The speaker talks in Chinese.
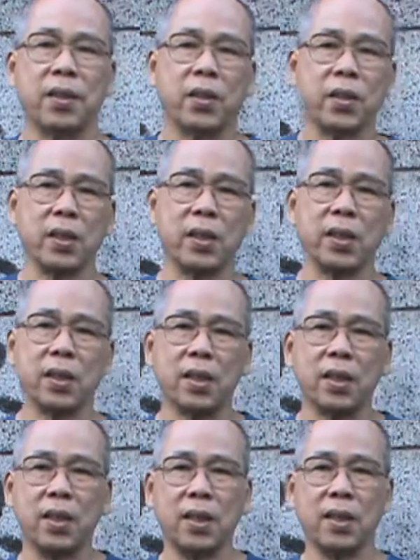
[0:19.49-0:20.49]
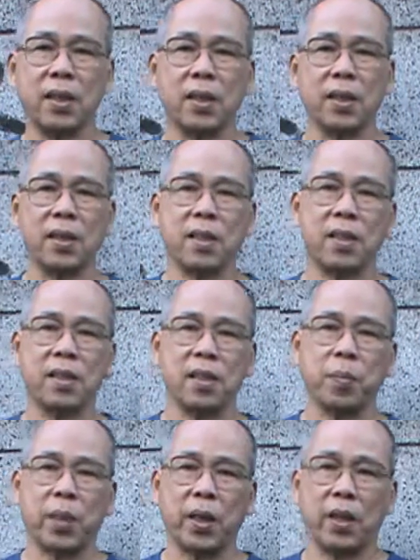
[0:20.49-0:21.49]
就是个人
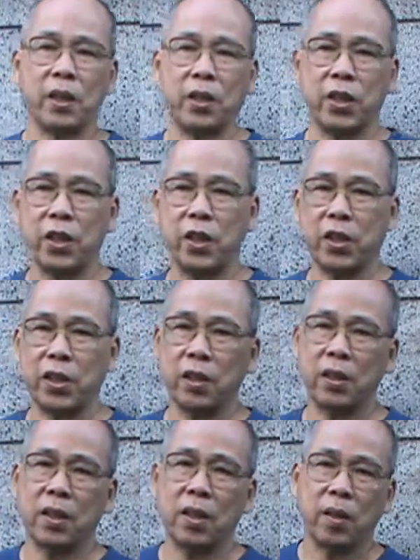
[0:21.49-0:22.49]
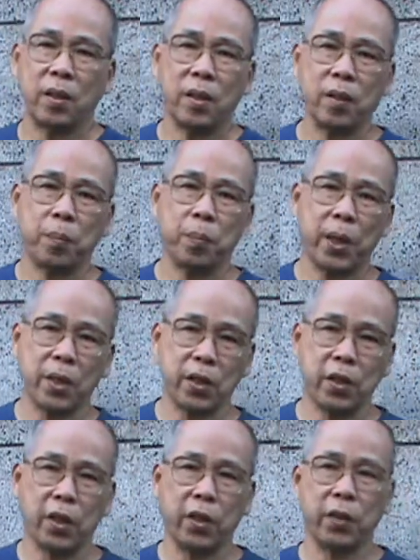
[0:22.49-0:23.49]
识别体系
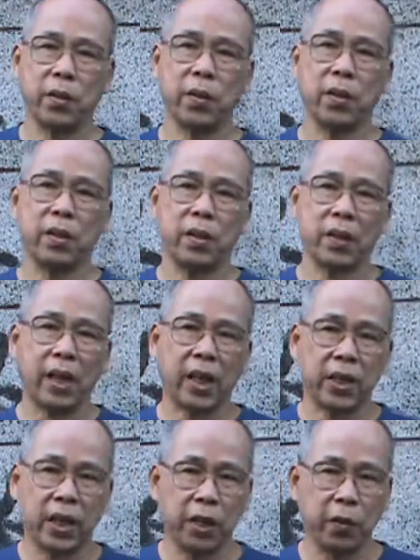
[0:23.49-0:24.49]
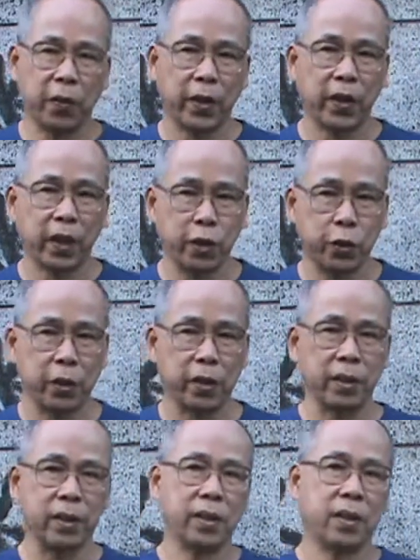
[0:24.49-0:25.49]
（Personal Identification
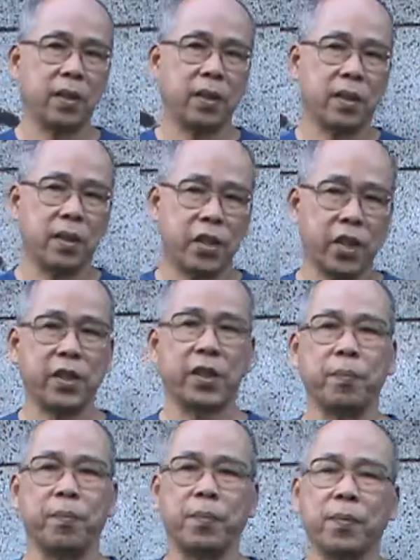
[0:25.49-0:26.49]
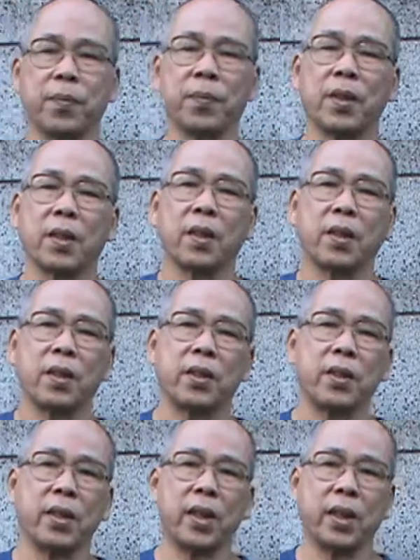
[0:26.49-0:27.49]
System），
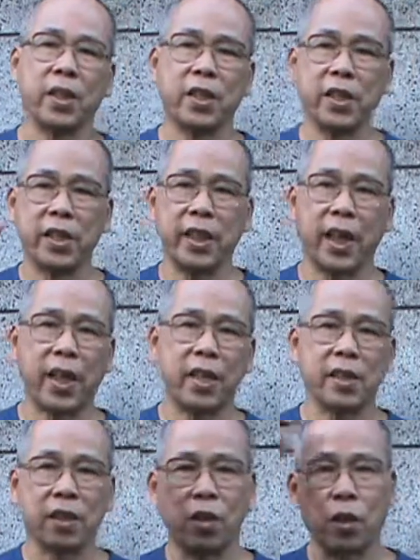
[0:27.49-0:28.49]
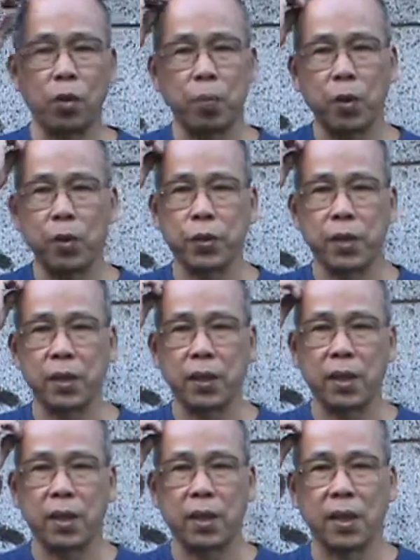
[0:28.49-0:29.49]
就跟那个 c i s c o o p e r a t i o n
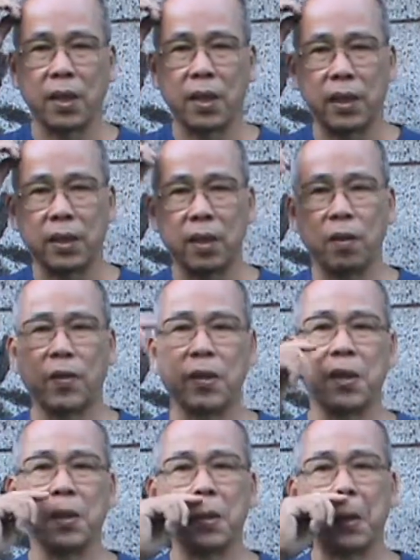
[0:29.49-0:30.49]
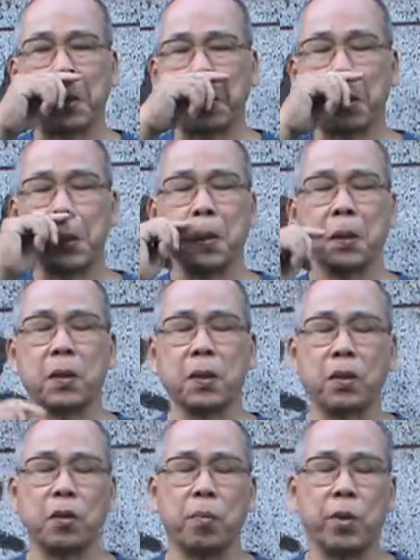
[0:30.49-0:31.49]
呃，identify
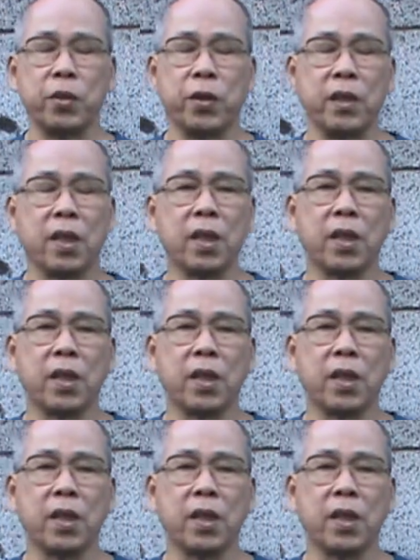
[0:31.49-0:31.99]
呃，corporations。